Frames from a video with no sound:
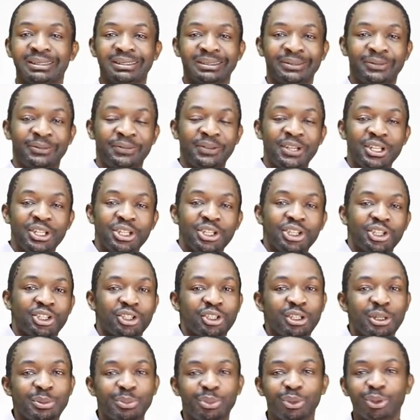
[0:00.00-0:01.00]

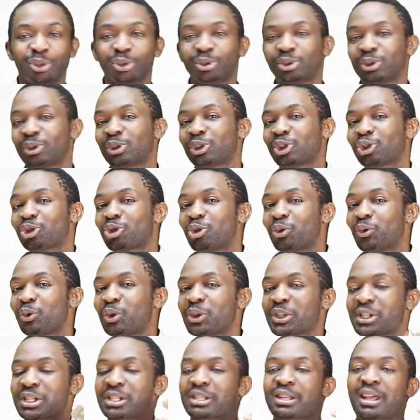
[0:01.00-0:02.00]
финишный пункт, что
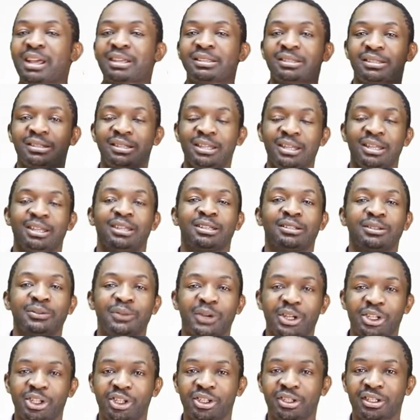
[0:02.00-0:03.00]
вы же достигли
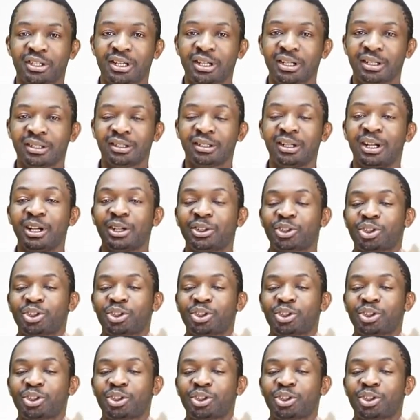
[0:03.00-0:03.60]
ваш цель,